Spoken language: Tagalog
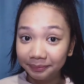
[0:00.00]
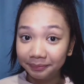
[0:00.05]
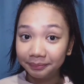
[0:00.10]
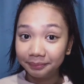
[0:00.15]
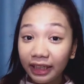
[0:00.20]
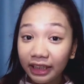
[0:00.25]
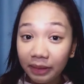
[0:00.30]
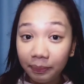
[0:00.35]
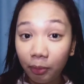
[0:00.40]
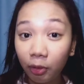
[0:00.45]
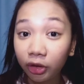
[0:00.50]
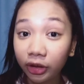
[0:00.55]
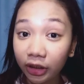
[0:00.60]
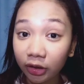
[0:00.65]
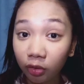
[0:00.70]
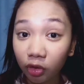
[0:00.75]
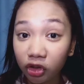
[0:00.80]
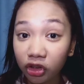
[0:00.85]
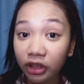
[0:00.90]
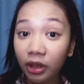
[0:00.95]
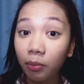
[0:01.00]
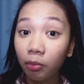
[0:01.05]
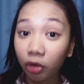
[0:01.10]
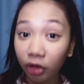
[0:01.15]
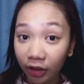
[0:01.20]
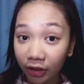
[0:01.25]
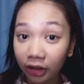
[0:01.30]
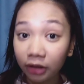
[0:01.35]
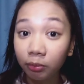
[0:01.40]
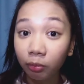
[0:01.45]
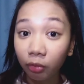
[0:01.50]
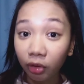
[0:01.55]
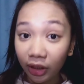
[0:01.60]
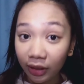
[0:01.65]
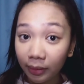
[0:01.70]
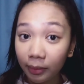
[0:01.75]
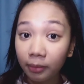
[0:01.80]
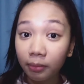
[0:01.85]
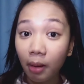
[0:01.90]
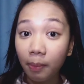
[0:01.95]
Hindi porket gusto nga moreno at
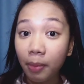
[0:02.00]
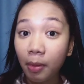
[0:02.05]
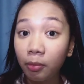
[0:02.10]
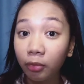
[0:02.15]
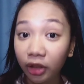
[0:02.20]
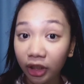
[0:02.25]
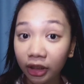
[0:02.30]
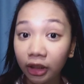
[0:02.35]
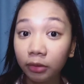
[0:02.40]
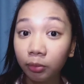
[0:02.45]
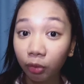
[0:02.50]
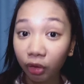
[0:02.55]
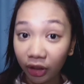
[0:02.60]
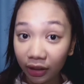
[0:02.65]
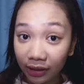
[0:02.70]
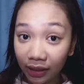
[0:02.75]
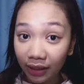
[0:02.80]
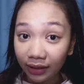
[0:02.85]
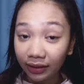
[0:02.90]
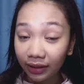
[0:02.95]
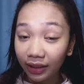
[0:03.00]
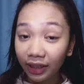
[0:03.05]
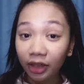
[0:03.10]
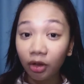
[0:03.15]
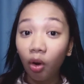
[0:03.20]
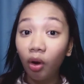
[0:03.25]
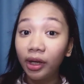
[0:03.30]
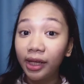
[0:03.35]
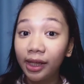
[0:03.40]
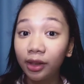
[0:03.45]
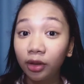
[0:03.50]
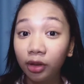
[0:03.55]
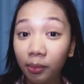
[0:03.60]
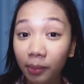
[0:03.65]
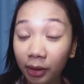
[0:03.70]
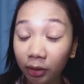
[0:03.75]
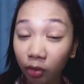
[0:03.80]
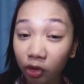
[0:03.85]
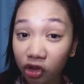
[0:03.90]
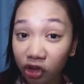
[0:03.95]
moreno, magpapamoreno at morena ka na rin. O kaya
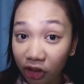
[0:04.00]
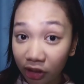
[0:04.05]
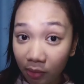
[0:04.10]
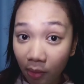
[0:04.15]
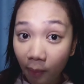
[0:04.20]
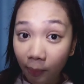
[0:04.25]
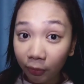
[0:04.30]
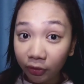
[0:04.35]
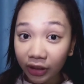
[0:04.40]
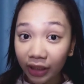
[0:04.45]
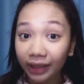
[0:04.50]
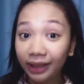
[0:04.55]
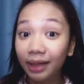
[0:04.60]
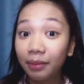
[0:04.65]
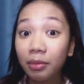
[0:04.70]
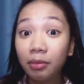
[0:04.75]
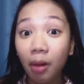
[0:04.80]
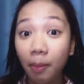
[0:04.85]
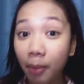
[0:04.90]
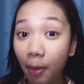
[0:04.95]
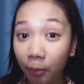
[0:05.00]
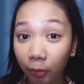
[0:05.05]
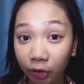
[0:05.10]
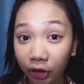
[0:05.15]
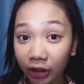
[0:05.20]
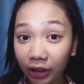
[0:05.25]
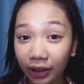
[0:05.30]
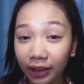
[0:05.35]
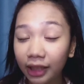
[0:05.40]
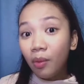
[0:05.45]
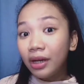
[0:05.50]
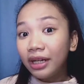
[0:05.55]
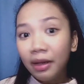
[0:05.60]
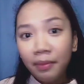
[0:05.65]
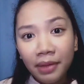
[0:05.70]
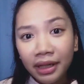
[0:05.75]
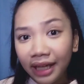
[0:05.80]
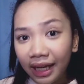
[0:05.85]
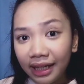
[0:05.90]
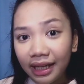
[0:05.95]
naman gusto nga maputi, kaya mapapaputi ka rin. Huwag ka
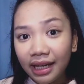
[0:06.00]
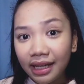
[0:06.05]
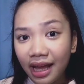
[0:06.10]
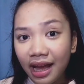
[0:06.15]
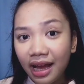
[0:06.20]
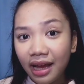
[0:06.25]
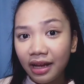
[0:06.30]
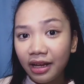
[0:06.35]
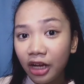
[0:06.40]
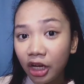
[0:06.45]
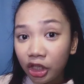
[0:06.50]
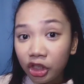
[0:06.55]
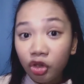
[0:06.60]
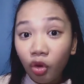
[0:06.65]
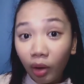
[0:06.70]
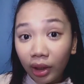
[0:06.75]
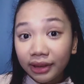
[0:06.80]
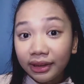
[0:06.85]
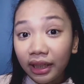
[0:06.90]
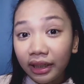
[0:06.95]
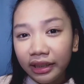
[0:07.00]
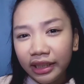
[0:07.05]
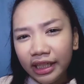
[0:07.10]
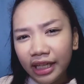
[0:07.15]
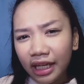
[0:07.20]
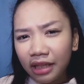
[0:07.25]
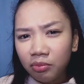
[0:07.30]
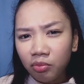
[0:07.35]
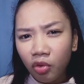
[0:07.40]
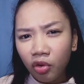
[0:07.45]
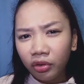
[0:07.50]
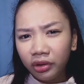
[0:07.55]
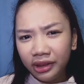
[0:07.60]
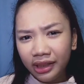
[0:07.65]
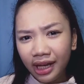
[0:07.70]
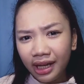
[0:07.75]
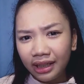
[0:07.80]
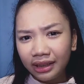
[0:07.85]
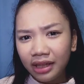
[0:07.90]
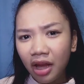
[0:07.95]
mag-alala. Yung katangian mong
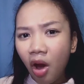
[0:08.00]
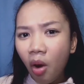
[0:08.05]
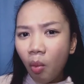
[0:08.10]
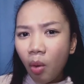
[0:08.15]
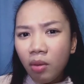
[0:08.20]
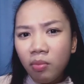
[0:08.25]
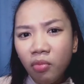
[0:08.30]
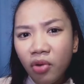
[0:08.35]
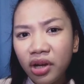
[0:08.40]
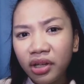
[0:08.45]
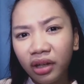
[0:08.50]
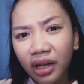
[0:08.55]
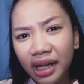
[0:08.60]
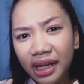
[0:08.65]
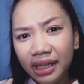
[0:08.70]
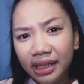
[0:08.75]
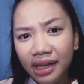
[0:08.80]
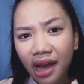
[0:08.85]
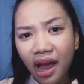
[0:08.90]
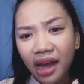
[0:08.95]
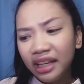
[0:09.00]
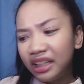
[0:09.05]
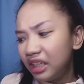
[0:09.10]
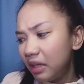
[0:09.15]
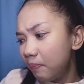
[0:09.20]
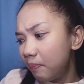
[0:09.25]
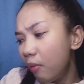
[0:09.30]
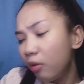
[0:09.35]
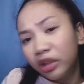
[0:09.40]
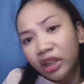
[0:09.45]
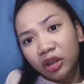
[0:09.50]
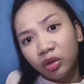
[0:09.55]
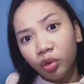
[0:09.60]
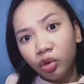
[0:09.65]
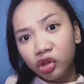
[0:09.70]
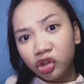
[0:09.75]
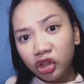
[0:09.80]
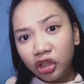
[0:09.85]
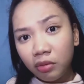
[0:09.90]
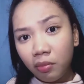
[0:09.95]
yan, huwag mo ikaya, hindi porket
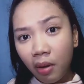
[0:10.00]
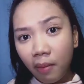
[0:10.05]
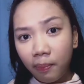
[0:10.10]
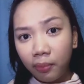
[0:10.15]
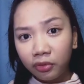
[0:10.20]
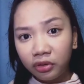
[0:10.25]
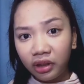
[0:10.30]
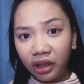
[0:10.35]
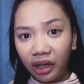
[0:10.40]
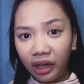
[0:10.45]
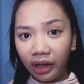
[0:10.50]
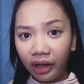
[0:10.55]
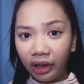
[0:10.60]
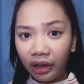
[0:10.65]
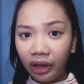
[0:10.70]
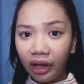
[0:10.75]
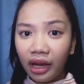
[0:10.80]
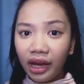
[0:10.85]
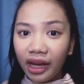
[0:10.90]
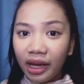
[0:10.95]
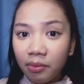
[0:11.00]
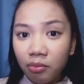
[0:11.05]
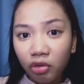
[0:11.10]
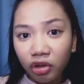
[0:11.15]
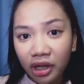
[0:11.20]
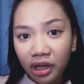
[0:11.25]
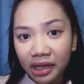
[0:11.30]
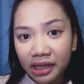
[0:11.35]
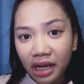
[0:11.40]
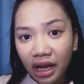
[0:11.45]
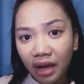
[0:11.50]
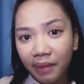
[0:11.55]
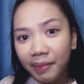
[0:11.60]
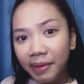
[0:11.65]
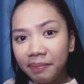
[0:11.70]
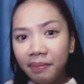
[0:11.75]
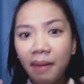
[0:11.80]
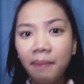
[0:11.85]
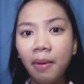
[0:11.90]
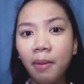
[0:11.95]
gusto nga maputi, eh, eh morena ka,
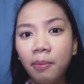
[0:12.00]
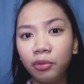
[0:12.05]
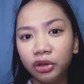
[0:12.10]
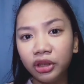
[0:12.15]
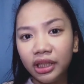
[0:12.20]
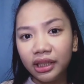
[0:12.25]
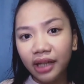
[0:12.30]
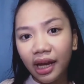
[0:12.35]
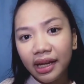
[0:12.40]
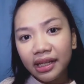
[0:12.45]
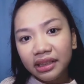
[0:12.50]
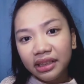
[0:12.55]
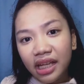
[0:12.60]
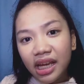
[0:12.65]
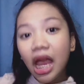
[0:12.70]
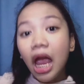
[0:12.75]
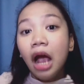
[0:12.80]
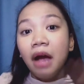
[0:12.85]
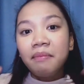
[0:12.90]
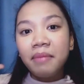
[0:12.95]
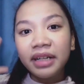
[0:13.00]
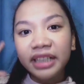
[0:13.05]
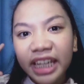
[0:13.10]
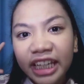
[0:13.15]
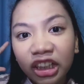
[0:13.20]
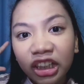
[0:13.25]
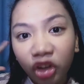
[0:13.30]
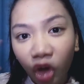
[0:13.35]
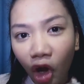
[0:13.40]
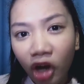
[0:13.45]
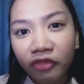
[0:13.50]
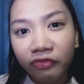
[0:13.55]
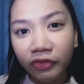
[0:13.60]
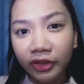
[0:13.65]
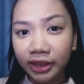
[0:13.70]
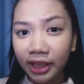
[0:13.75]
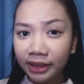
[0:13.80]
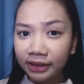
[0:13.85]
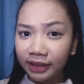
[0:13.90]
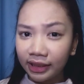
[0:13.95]
magpapaputi ka, hindi. Maging
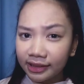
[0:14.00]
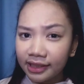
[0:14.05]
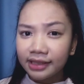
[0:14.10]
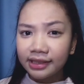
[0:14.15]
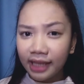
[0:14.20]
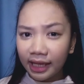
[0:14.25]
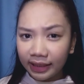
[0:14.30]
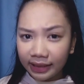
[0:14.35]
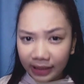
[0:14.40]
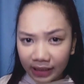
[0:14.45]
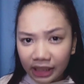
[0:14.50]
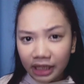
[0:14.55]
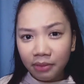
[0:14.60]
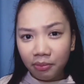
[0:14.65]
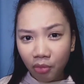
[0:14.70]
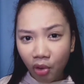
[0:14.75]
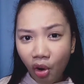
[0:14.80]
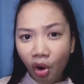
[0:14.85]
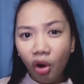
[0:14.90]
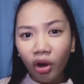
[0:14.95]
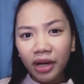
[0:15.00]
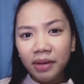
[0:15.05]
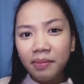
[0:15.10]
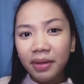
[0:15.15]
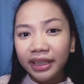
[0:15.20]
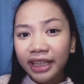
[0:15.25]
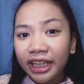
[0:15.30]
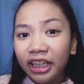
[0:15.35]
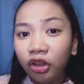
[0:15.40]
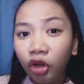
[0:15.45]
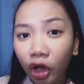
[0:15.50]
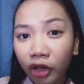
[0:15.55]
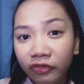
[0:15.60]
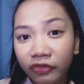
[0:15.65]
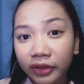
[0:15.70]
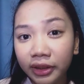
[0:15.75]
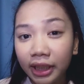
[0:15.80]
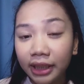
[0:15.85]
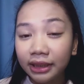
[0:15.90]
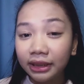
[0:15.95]
confident ka sa sarili mo. Okay, maging
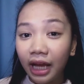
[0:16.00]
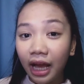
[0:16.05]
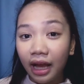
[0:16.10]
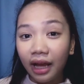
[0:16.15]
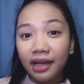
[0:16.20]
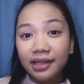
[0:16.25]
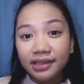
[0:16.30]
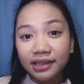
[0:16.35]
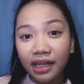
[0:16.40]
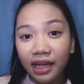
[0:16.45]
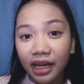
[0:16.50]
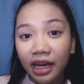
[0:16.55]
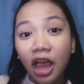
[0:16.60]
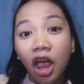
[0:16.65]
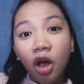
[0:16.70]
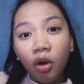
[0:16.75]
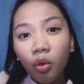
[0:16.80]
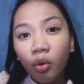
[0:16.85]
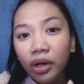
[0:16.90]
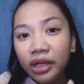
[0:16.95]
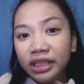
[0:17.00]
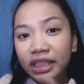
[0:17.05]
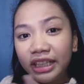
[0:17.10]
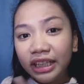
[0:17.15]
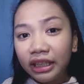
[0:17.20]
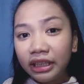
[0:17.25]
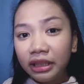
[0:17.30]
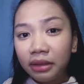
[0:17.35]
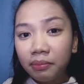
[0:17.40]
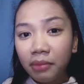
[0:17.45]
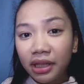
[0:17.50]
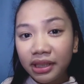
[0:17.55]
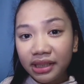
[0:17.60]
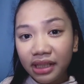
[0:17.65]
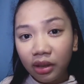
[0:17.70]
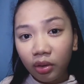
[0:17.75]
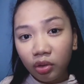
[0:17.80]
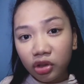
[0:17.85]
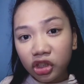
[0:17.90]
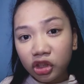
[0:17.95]
confident ka kasi kung hindi ka man
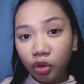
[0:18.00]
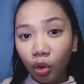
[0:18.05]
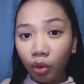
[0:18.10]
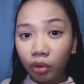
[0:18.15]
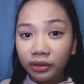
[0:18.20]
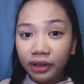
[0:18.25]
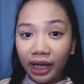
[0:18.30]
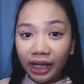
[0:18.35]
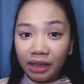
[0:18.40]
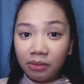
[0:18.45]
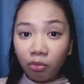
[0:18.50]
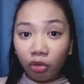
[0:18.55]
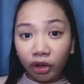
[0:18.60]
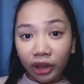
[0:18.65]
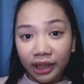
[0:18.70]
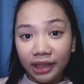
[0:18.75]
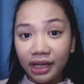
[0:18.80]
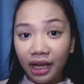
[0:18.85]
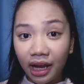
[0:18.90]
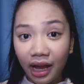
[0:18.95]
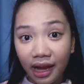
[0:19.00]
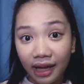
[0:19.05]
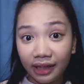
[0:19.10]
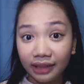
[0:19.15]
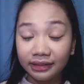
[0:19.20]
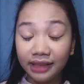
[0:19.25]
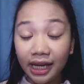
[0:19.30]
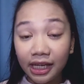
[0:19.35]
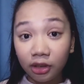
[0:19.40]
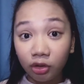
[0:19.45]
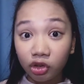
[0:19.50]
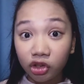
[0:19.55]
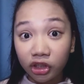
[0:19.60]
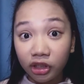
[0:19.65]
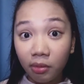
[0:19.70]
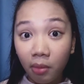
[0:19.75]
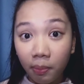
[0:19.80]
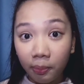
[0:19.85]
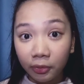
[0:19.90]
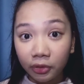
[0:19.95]
niya gusto dahil morena ka, dahil gusto
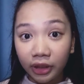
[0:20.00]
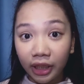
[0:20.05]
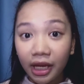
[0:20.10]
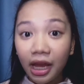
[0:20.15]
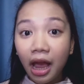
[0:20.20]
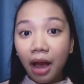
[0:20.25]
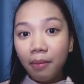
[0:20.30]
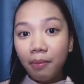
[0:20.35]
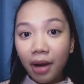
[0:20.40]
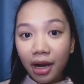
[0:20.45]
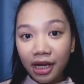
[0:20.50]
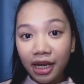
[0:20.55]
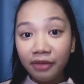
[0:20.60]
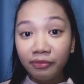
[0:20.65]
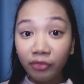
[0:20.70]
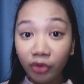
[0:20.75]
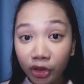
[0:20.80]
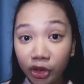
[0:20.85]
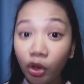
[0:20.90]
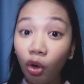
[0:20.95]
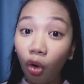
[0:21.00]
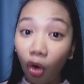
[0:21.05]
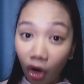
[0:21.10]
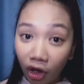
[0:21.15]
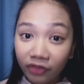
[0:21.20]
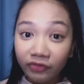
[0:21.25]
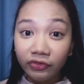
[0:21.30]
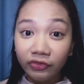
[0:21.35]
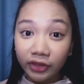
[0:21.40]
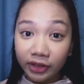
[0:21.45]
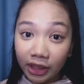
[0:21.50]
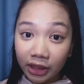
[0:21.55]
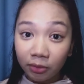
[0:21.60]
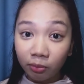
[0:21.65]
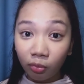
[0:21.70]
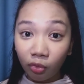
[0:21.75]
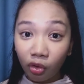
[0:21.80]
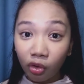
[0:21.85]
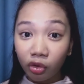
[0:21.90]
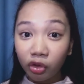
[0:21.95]
nga maputi, malay mo yung confident
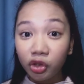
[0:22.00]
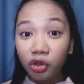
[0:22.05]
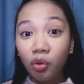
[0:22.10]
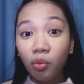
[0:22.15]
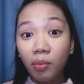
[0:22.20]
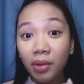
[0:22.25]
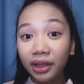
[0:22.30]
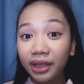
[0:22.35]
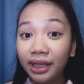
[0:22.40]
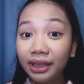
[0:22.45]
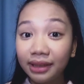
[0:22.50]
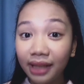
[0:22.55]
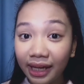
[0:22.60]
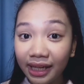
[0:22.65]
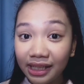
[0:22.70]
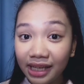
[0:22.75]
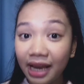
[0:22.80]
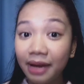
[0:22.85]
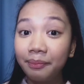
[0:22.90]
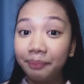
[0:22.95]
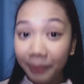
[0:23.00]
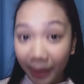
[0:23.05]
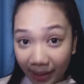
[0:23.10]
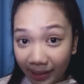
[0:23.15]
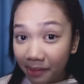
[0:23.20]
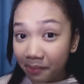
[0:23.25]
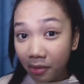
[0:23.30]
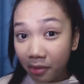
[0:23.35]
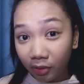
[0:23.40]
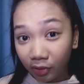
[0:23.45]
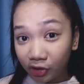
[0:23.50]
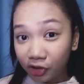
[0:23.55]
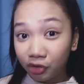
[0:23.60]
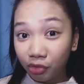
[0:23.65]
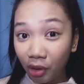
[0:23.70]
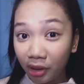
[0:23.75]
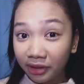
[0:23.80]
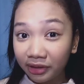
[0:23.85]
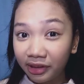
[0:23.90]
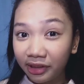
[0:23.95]
mo, yung maging dahilan para
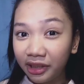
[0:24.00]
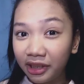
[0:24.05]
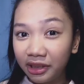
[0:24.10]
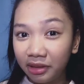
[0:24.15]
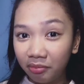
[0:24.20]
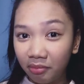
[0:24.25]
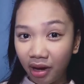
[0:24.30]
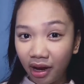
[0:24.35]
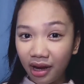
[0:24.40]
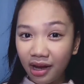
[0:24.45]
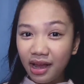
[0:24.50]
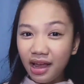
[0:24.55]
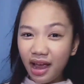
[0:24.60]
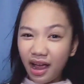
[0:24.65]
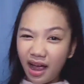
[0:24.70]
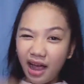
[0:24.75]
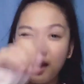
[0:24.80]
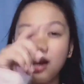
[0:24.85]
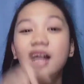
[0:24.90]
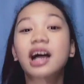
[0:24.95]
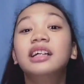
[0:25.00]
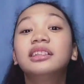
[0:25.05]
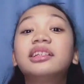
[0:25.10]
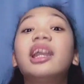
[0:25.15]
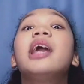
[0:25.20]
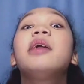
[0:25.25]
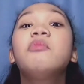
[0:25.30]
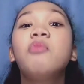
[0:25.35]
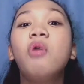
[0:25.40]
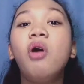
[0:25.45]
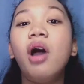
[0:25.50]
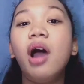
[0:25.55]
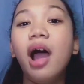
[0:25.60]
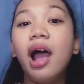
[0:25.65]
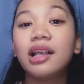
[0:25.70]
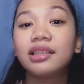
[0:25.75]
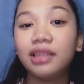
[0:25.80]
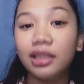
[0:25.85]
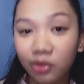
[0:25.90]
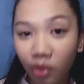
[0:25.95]
magustuhan ka niya, di ba? Ha? Try mo
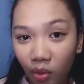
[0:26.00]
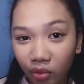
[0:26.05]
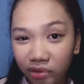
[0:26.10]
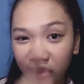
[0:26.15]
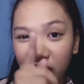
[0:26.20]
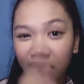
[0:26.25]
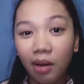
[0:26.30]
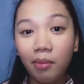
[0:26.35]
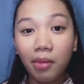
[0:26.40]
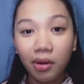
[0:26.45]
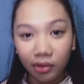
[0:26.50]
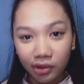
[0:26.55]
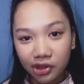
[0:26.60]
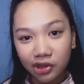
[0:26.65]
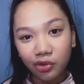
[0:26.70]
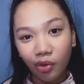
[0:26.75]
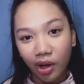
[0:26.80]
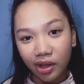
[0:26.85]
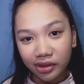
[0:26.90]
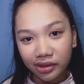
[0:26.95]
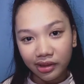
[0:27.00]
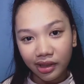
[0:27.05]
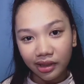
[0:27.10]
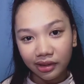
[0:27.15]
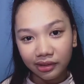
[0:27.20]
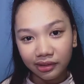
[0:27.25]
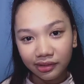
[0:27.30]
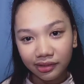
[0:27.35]
angasan kung di ka magustuhan yan.